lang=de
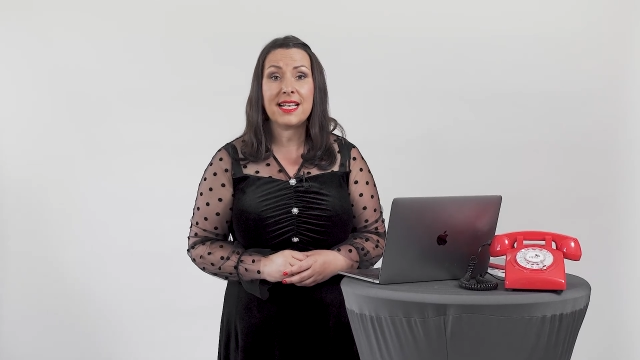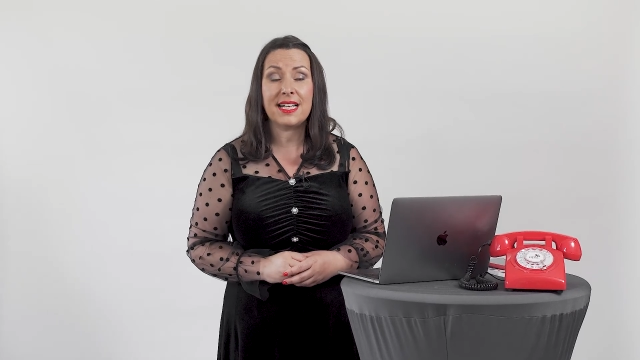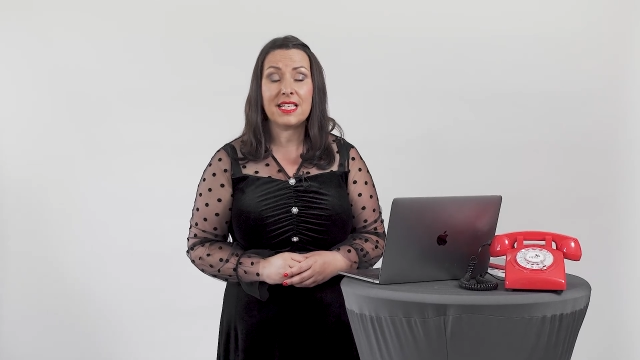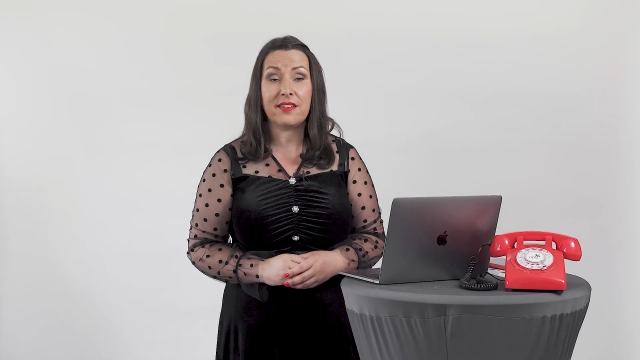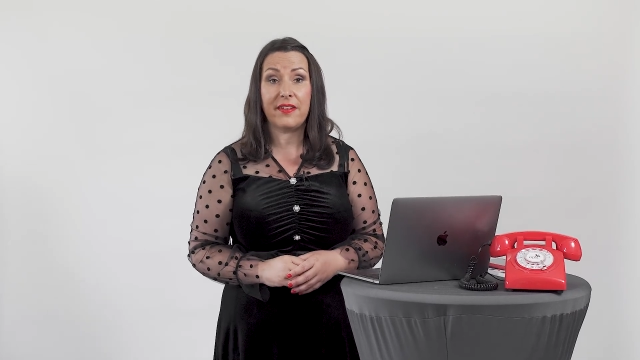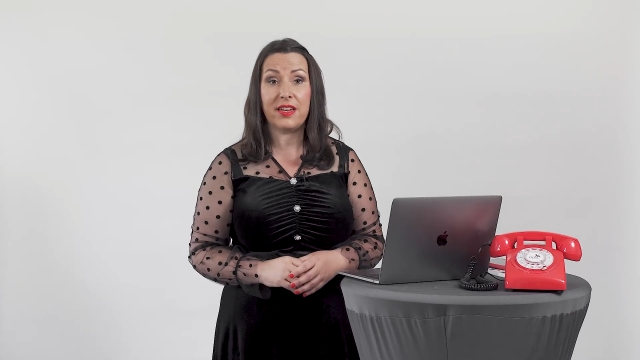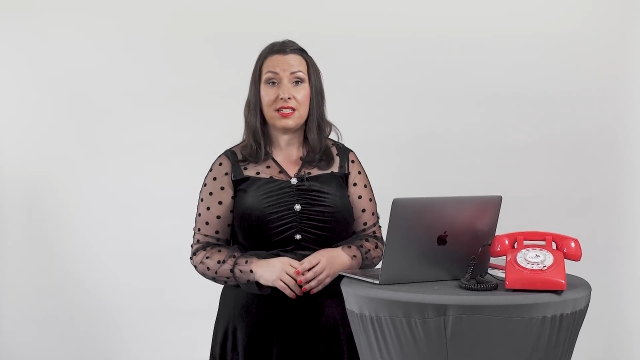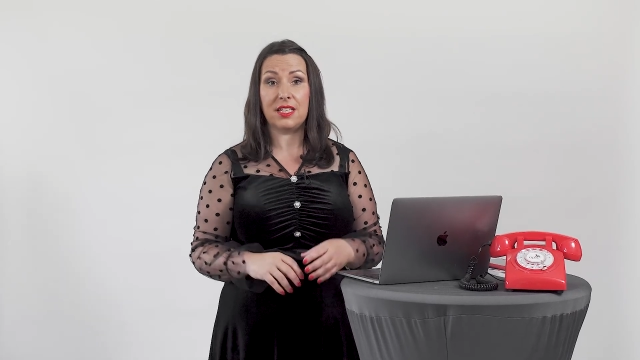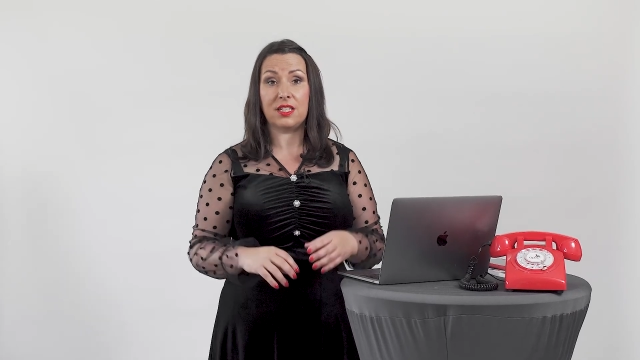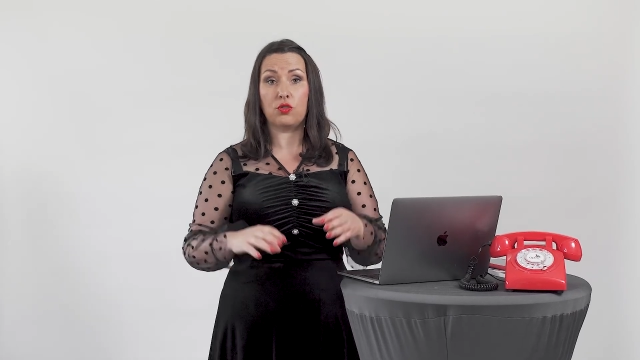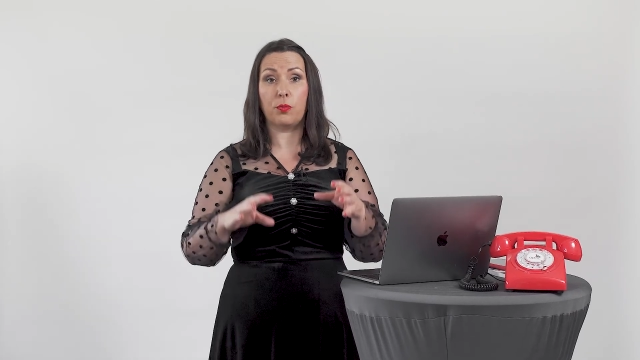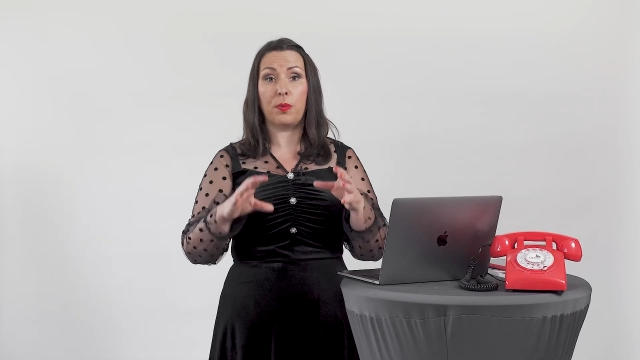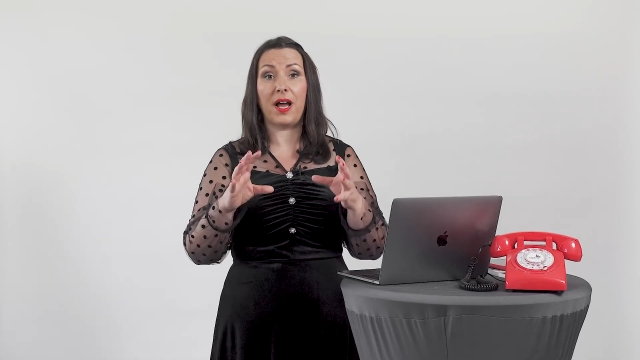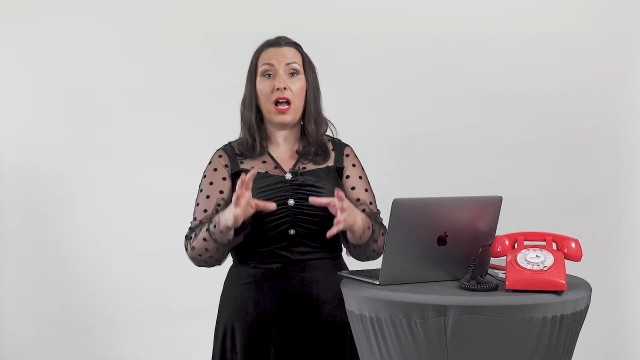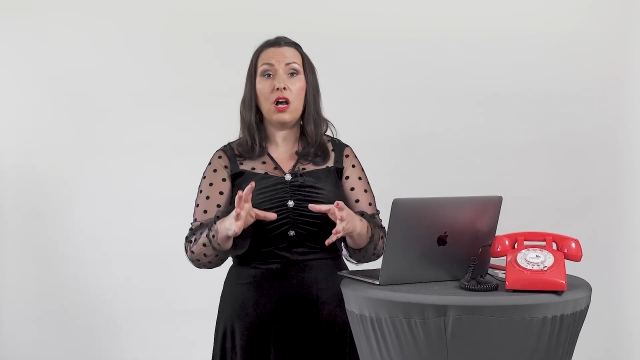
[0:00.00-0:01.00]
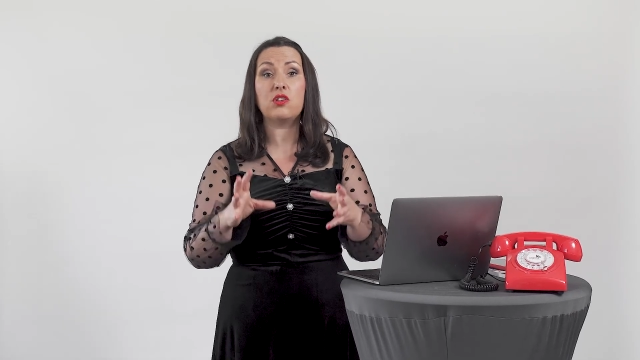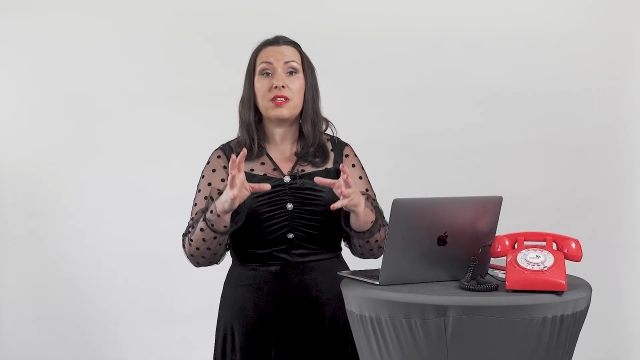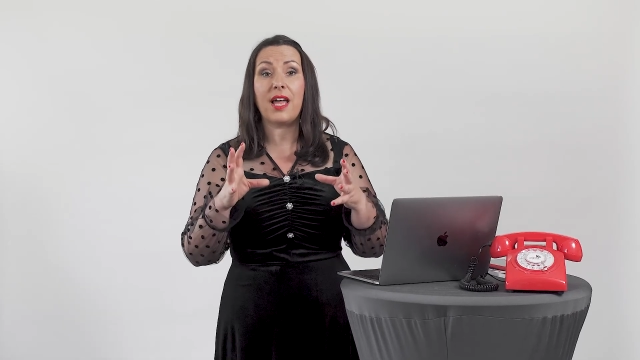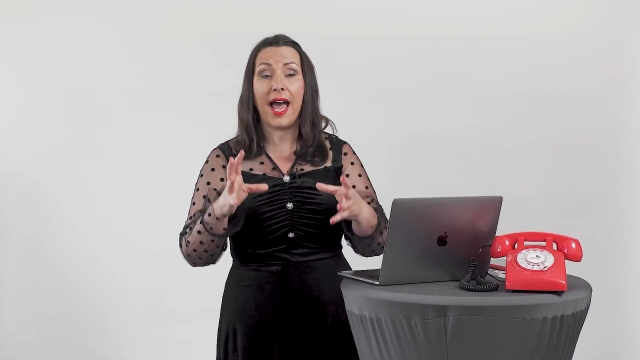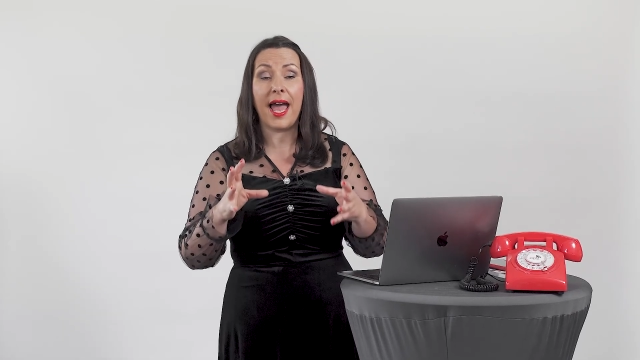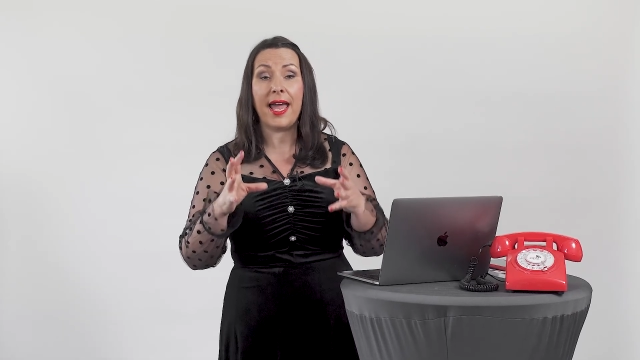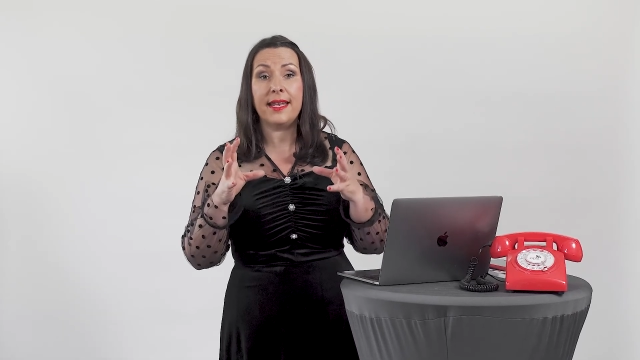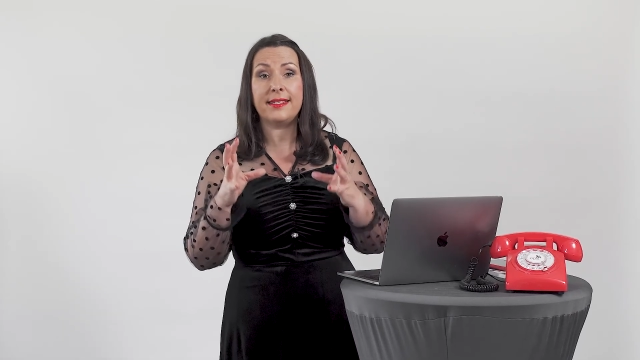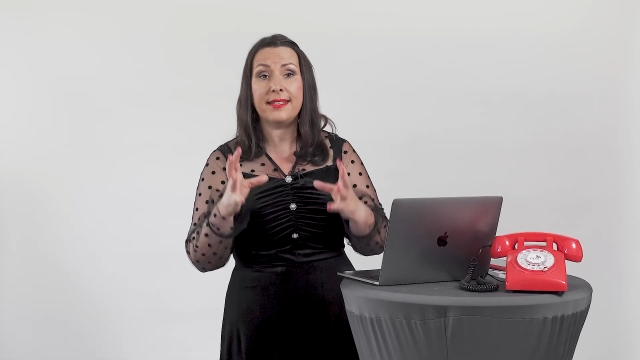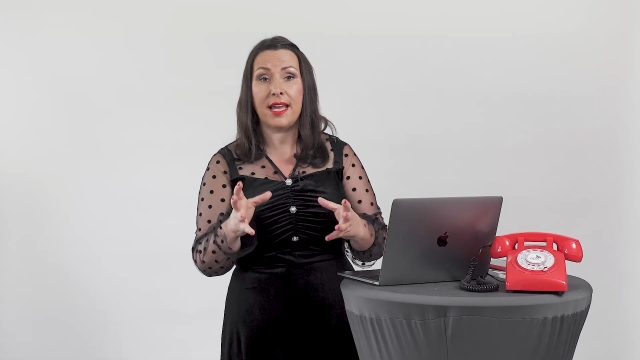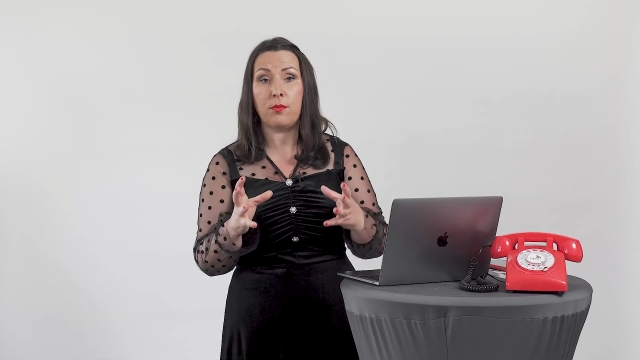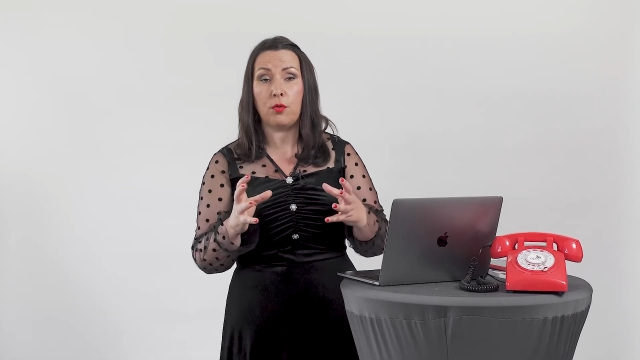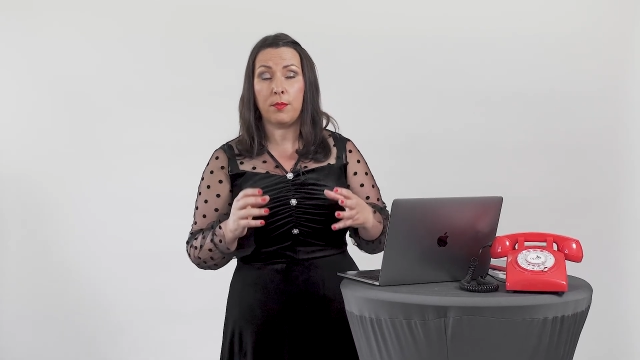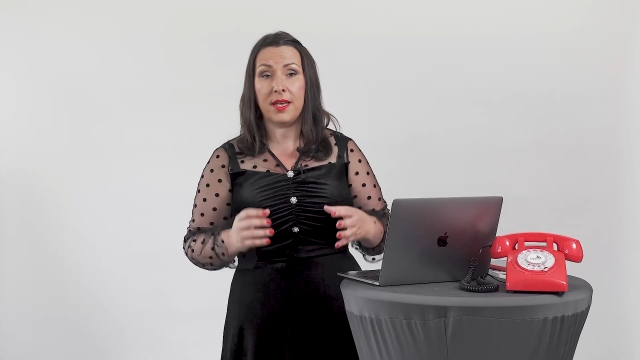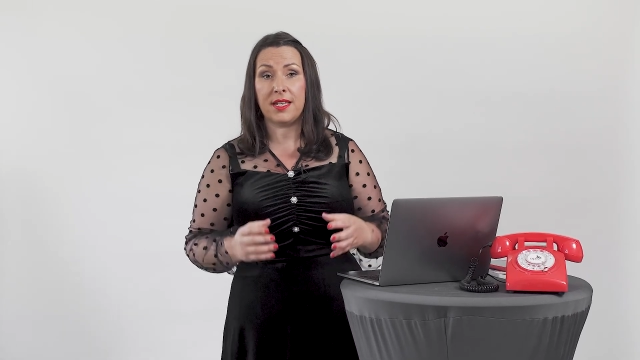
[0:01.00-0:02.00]
ganz wichtig, du brauchst ein
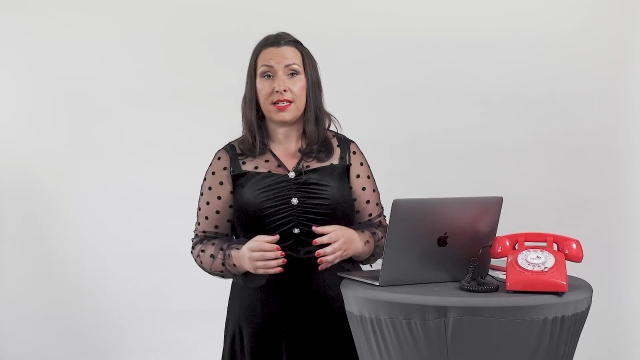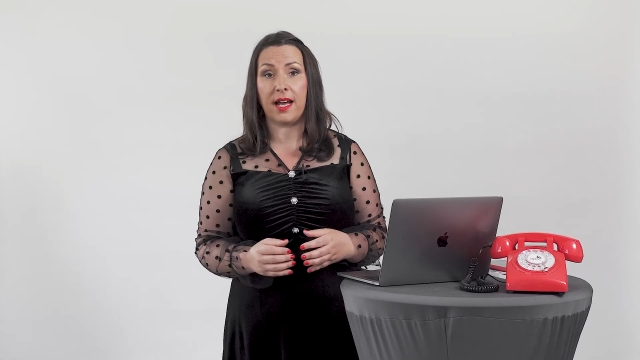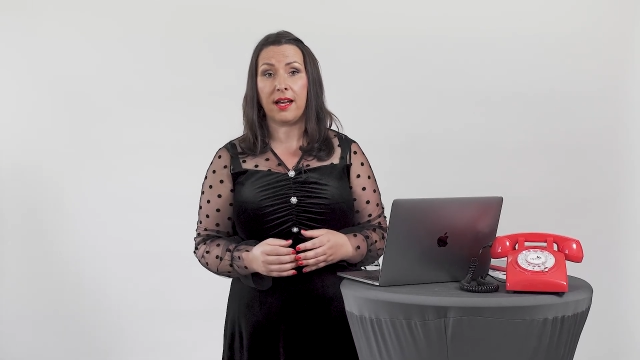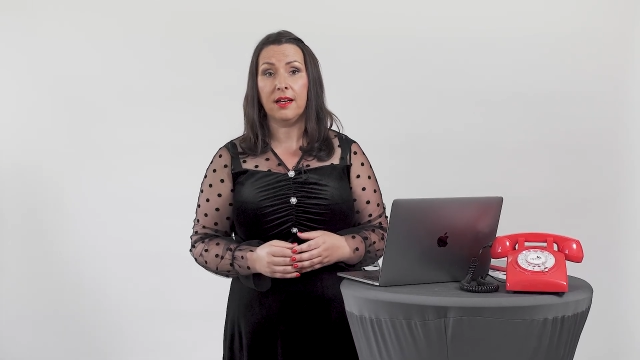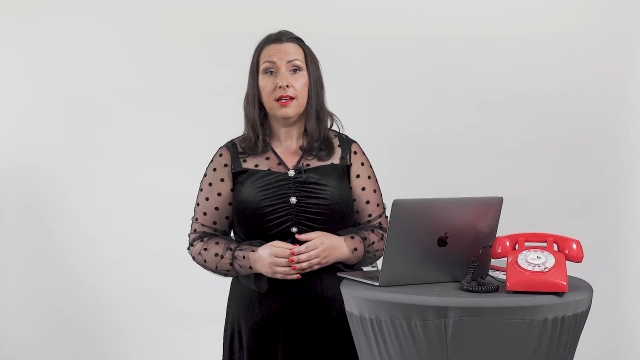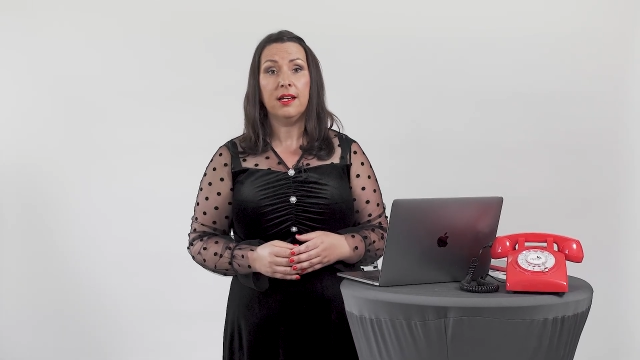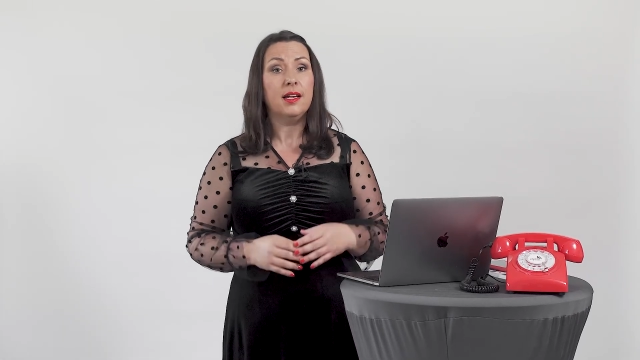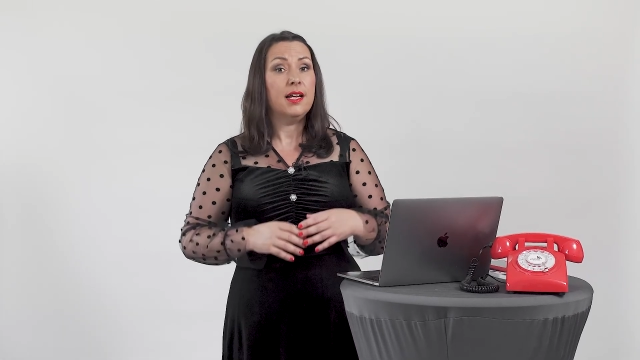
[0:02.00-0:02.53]
Thermometer.